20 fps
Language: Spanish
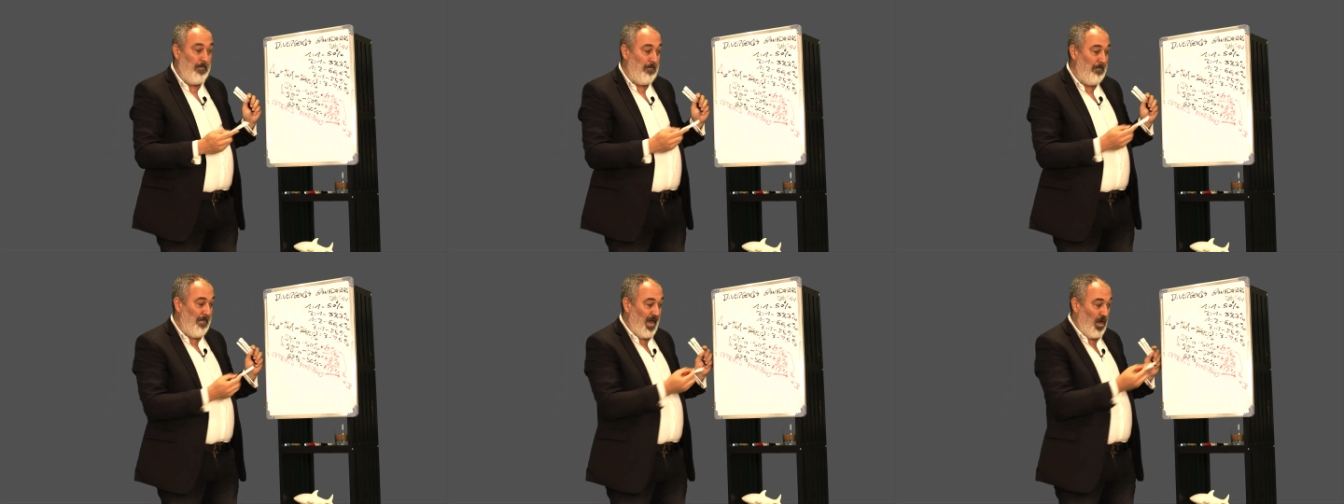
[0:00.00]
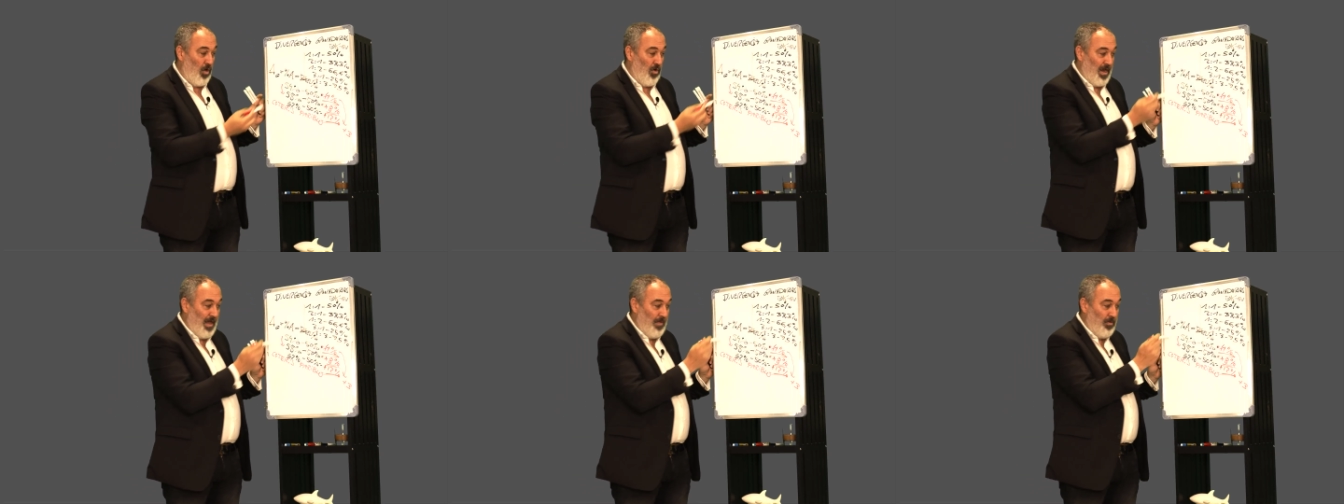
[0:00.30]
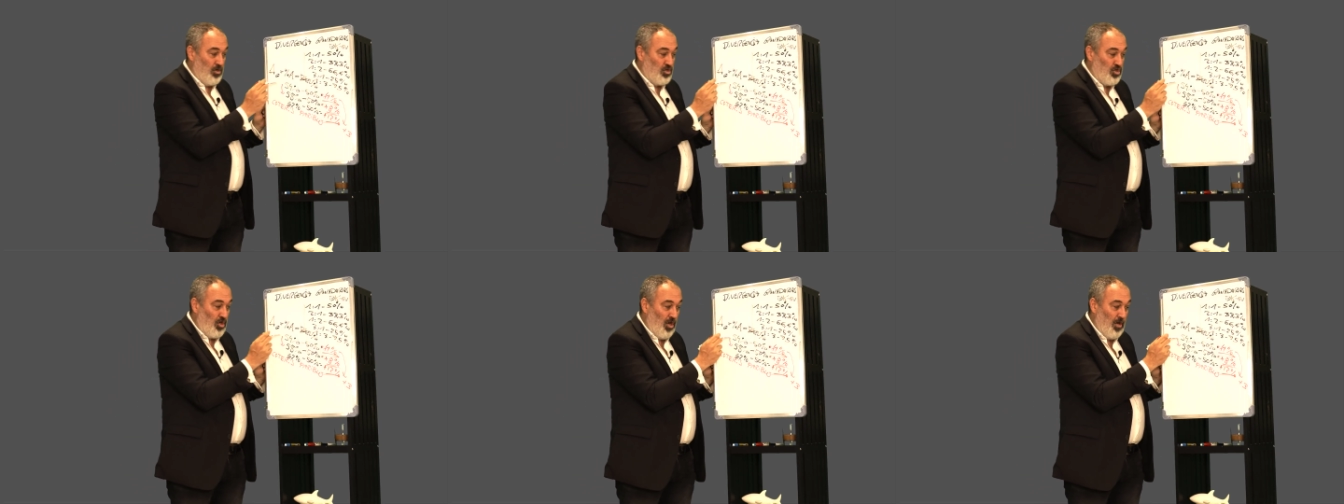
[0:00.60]

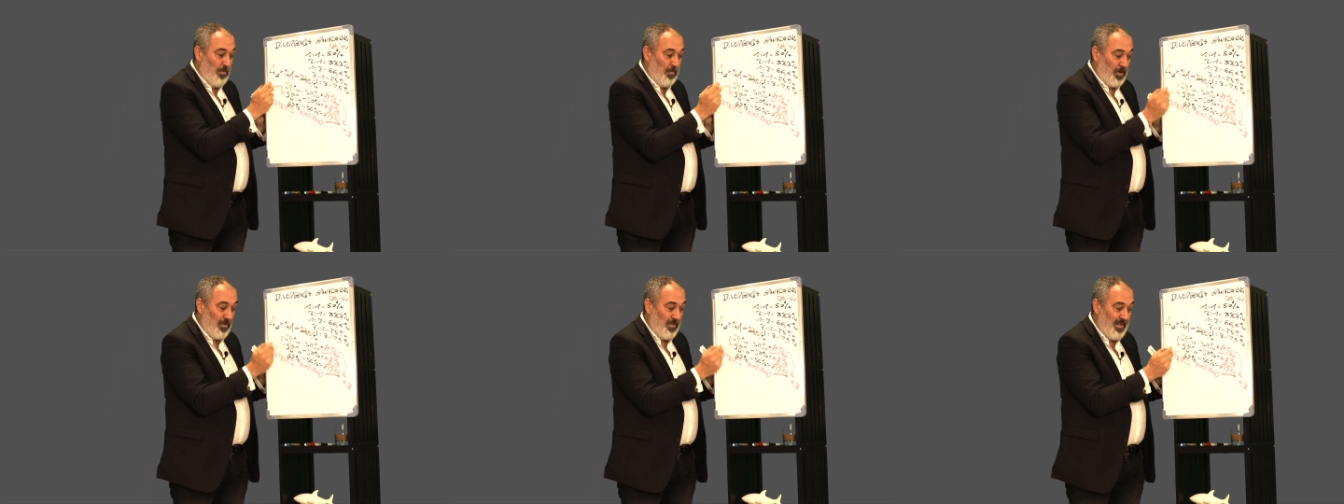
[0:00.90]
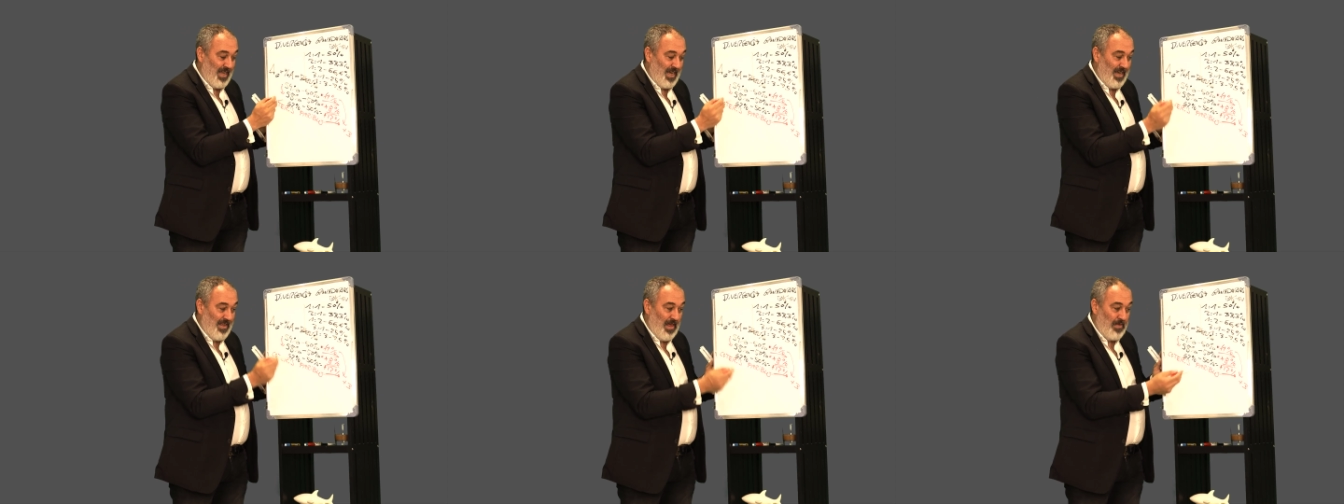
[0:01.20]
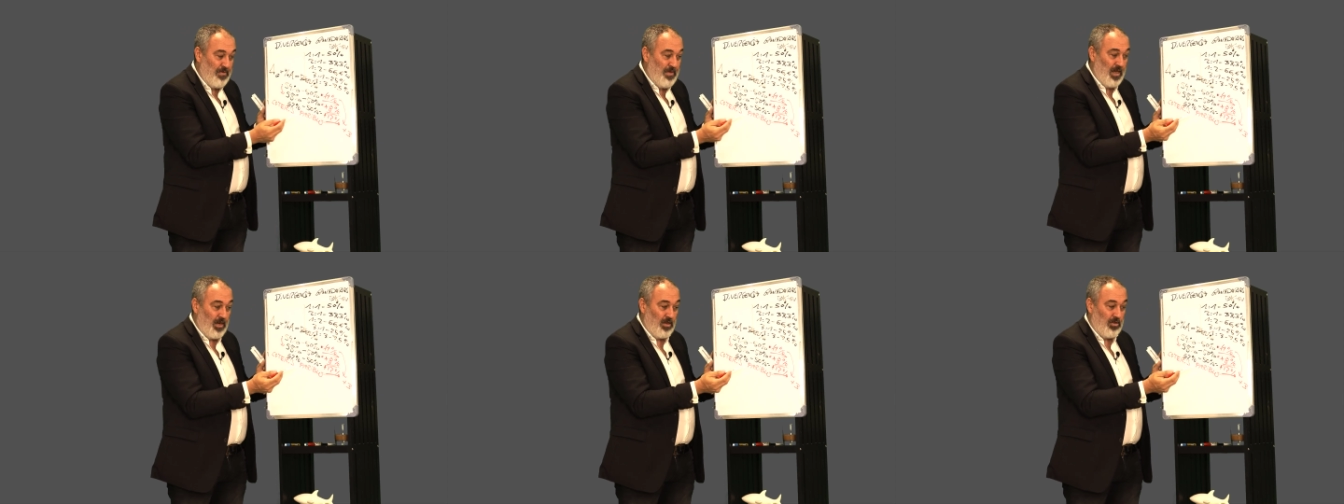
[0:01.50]
mejorando solo el porcentaje de
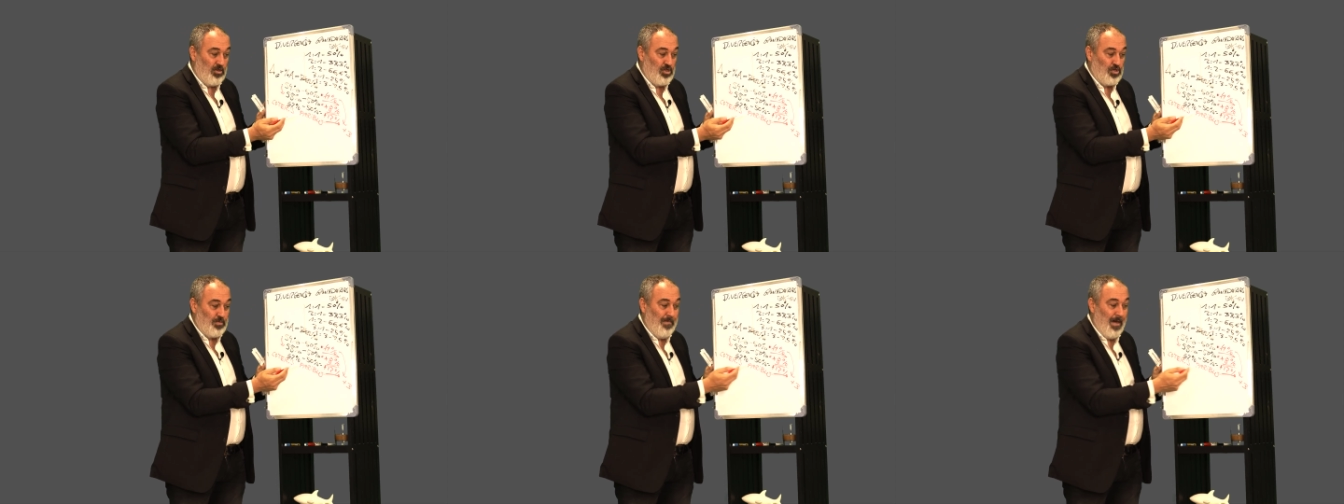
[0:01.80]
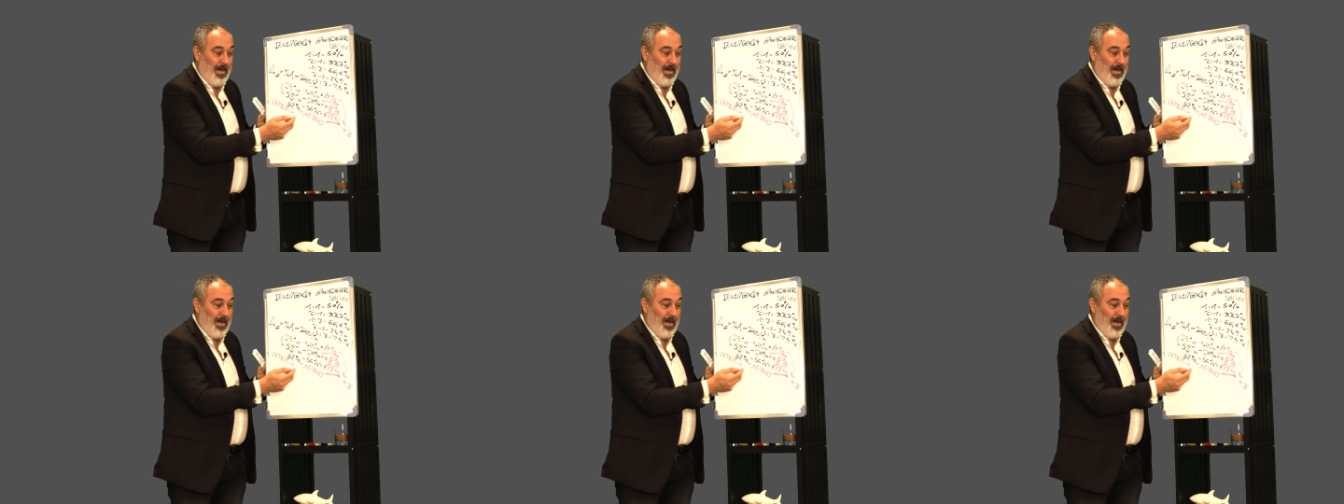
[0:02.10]
aciertos,